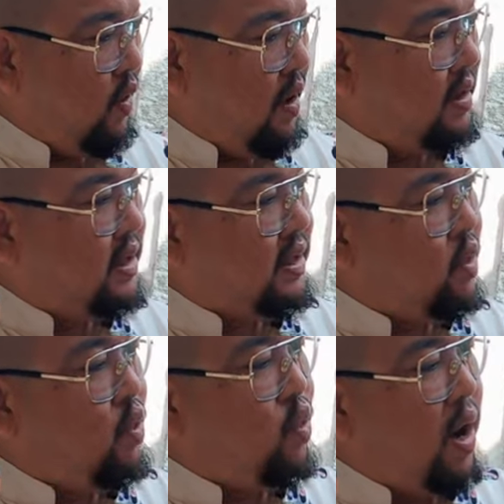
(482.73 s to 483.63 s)
tuh
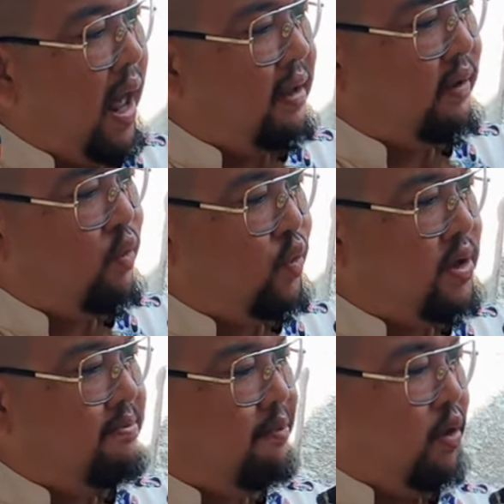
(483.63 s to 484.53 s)
sekuku lah
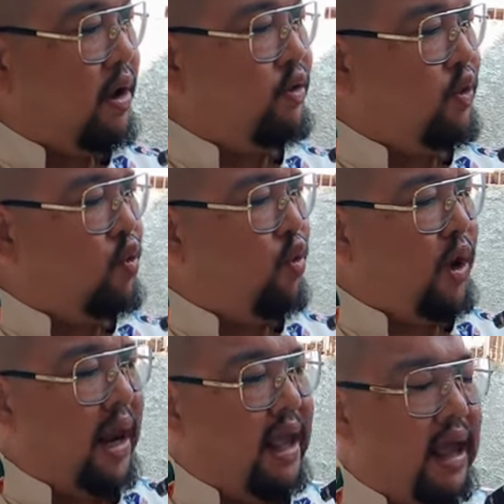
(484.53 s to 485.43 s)
sekuku jempol ke
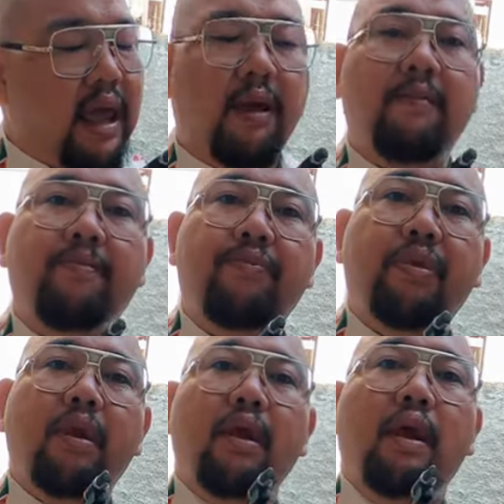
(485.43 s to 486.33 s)
sekuku kelingking
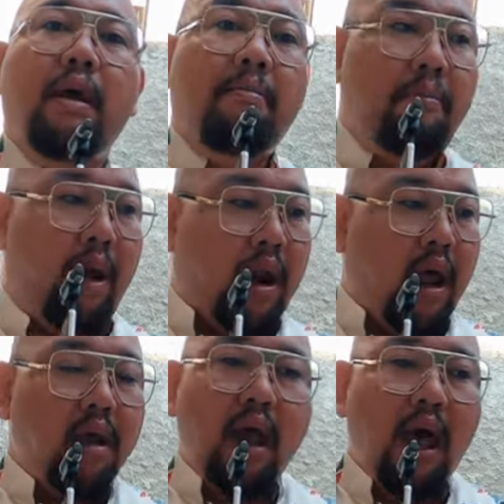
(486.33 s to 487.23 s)

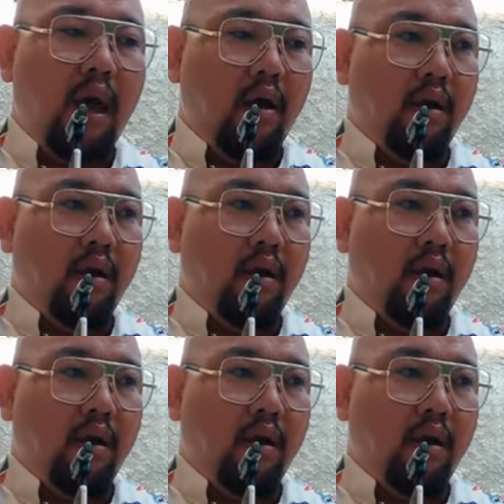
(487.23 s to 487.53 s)
merahnya